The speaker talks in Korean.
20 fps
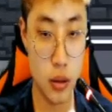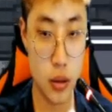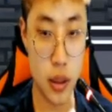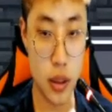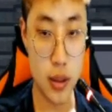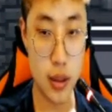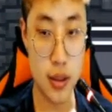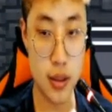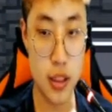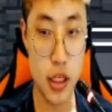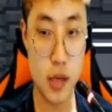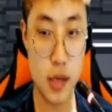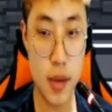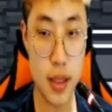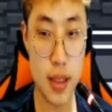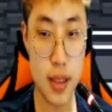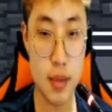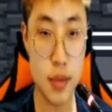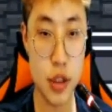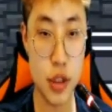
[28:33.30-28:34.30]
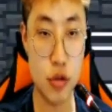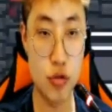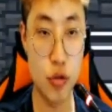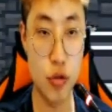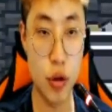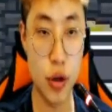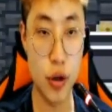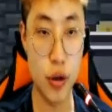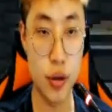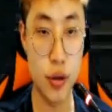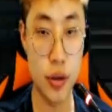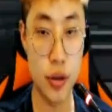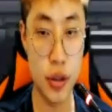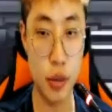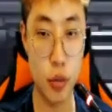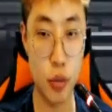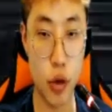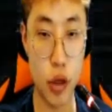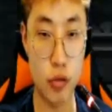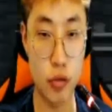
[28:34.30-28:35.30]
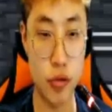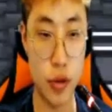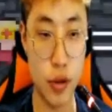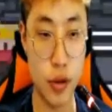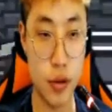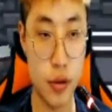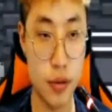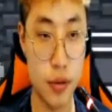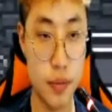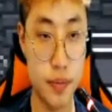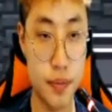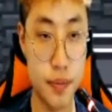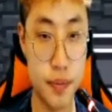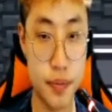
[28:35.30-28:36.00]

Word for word: 자 일단 739원 일단 모았고요